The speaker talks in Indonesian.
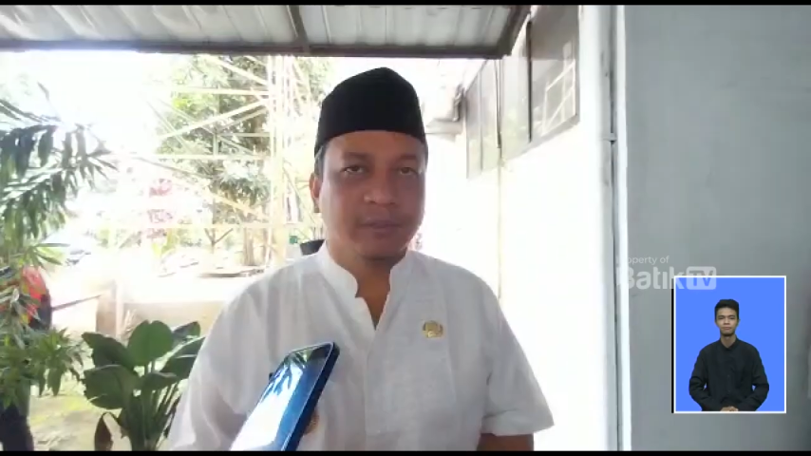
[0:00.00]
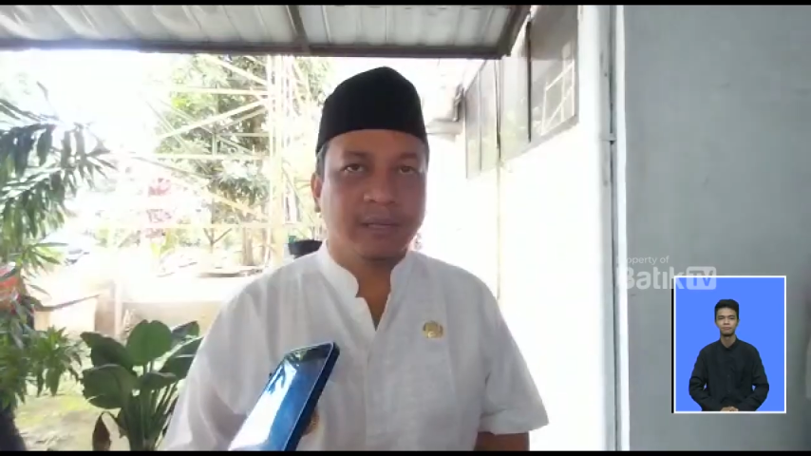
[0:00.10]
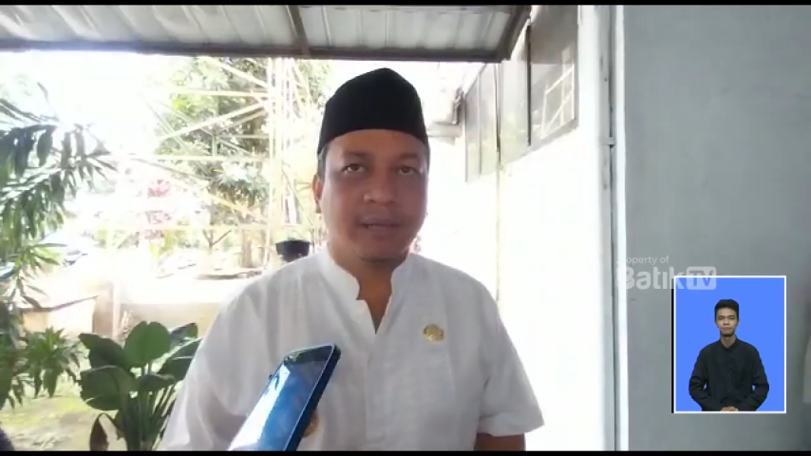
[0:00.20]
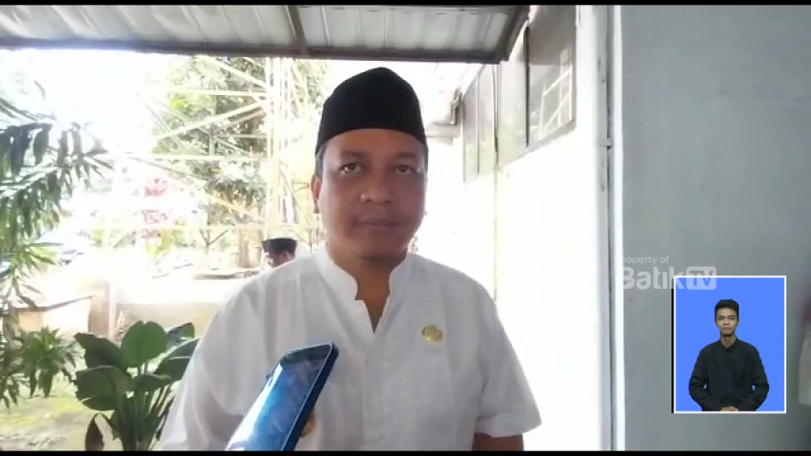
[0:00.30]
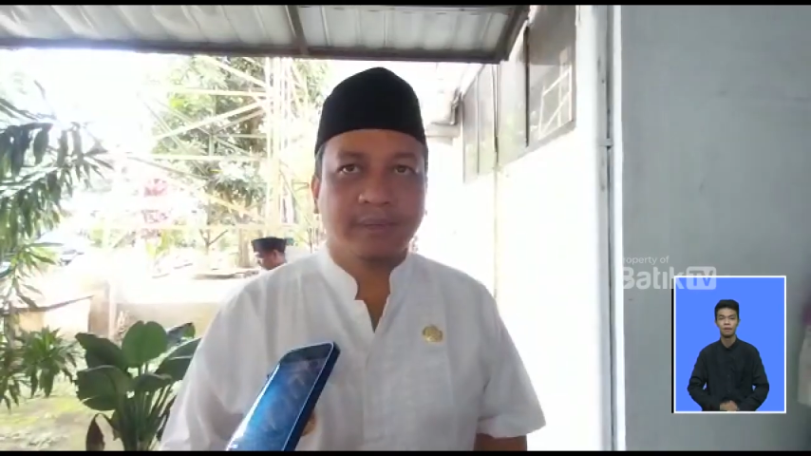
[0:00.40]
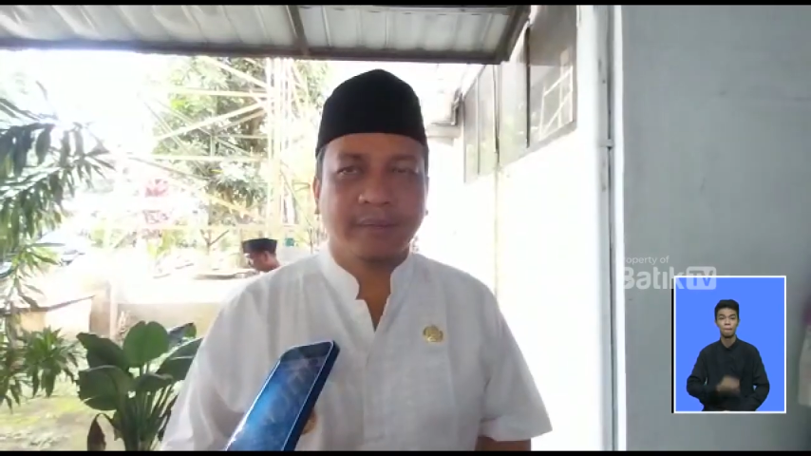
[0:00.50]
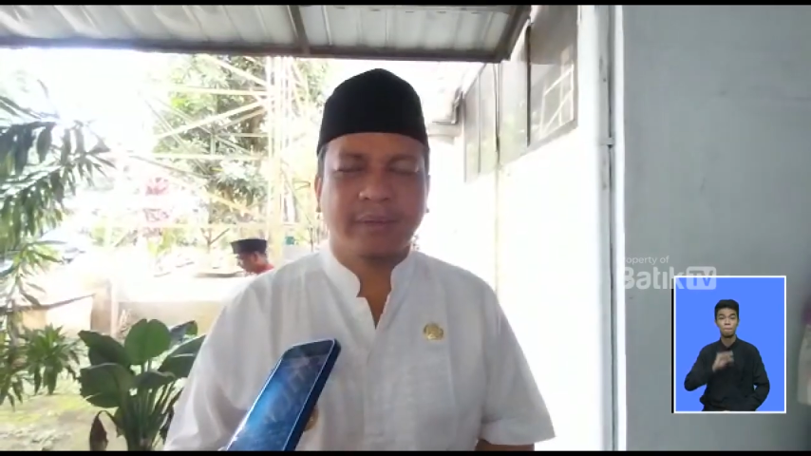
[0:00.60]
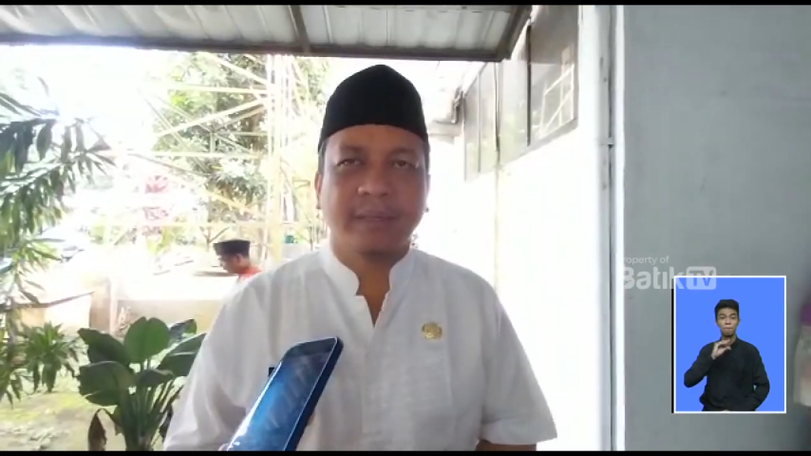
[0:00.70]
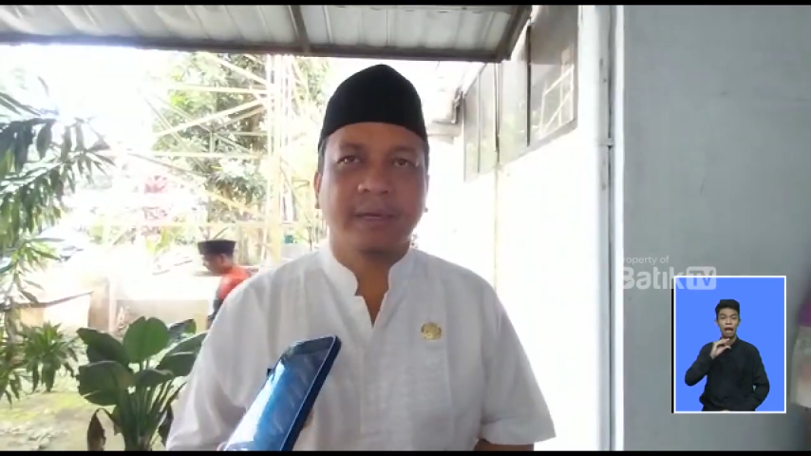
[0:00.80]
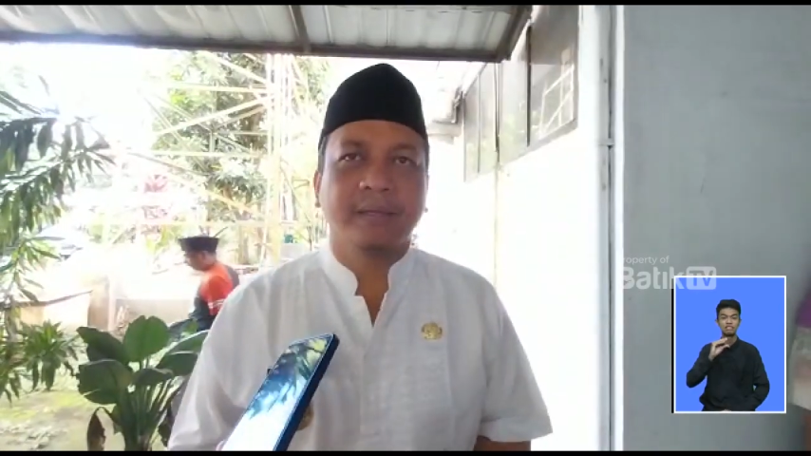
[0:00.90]
Pada
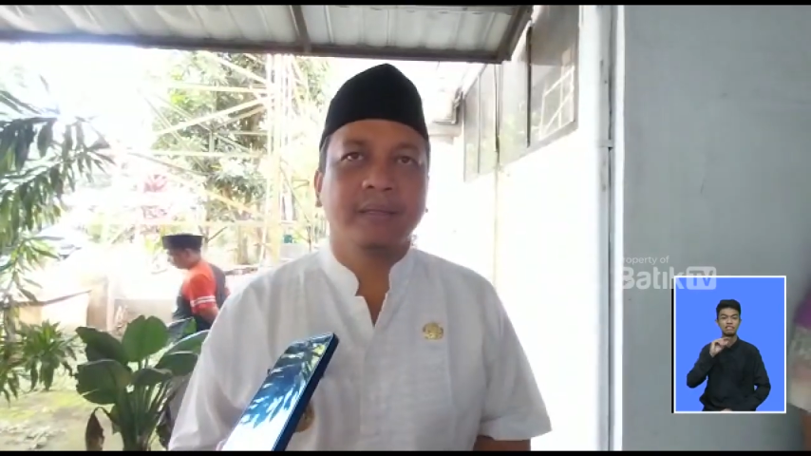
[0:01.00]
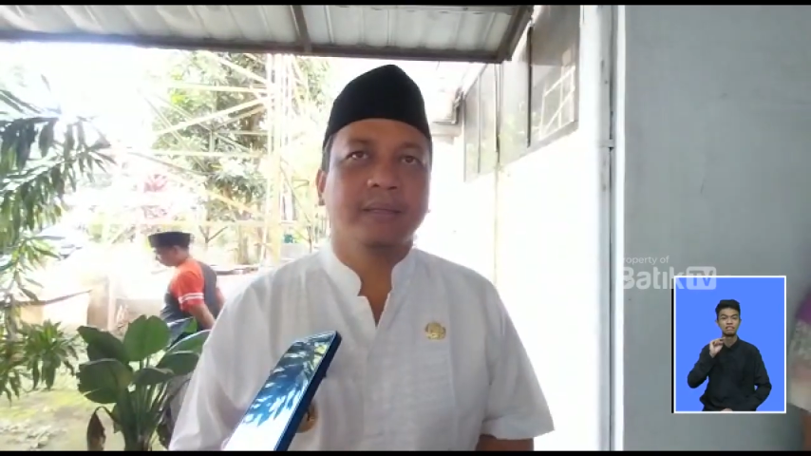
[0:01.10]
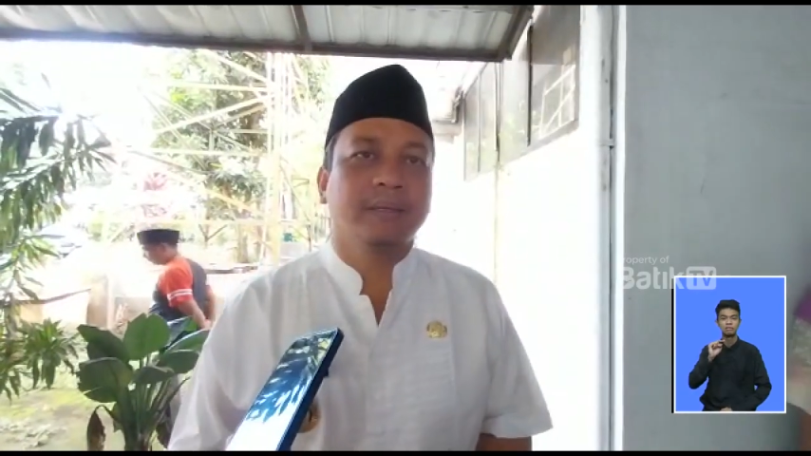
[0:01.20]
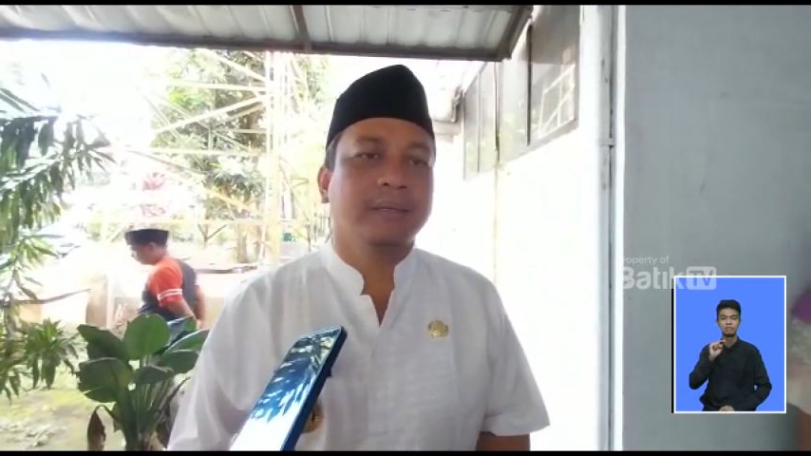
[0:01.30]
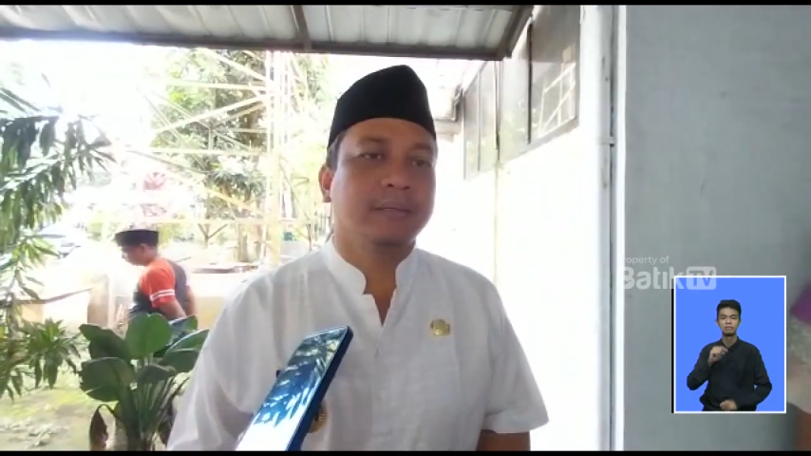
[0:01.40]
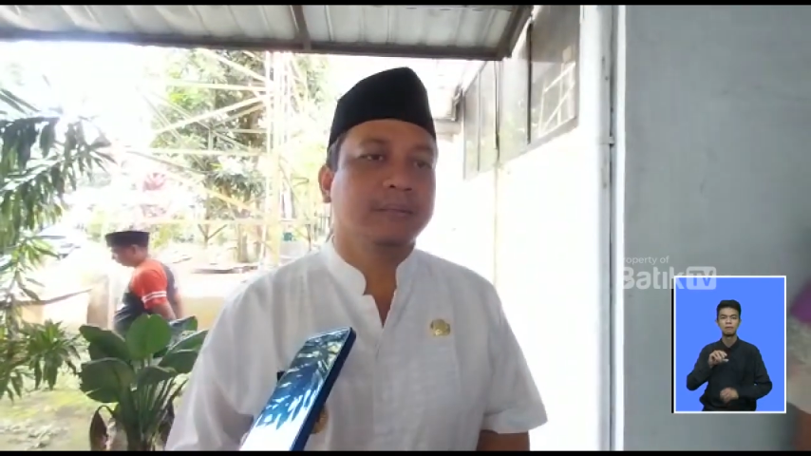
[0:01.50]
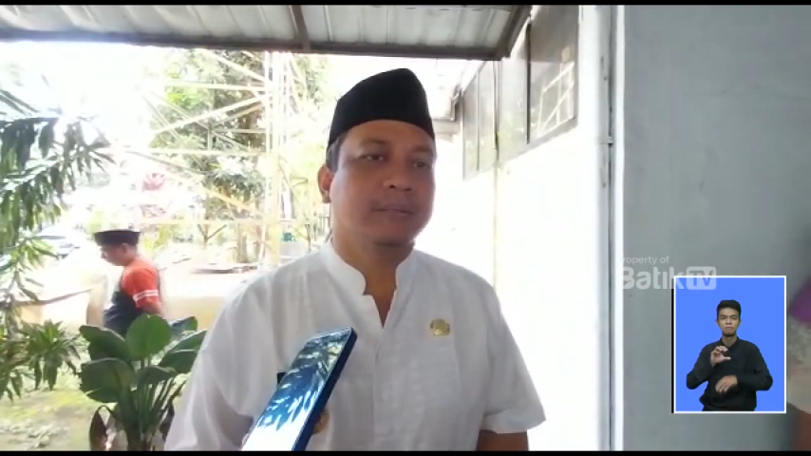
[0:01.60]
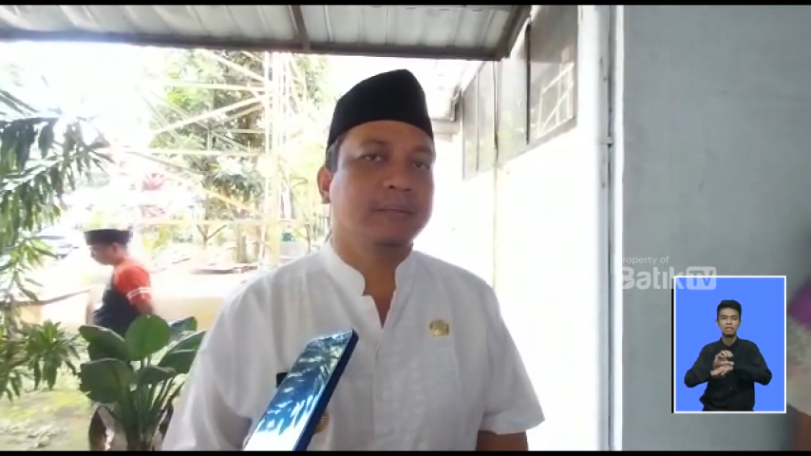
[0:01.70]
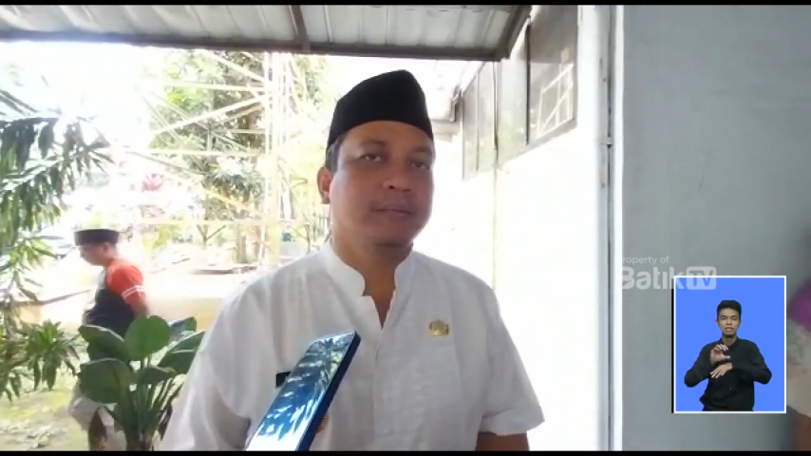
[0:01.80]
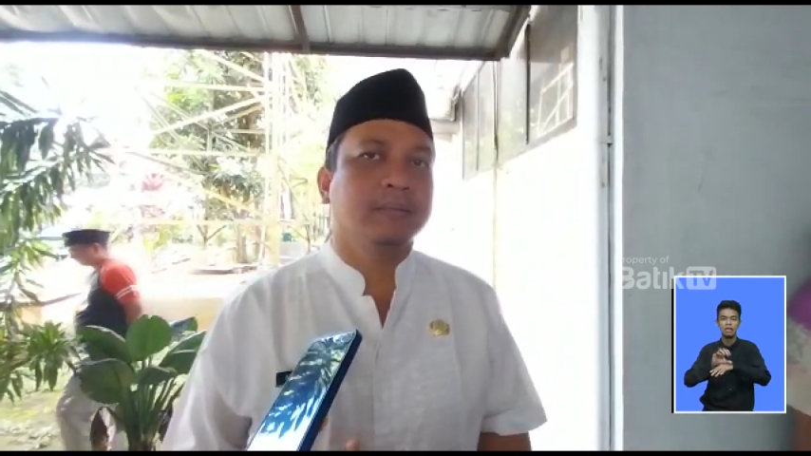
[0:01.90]
pagi hari ini
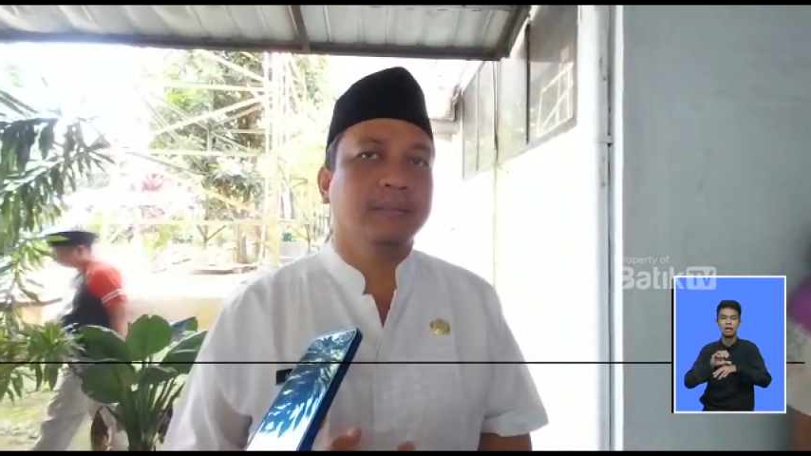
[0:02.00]
di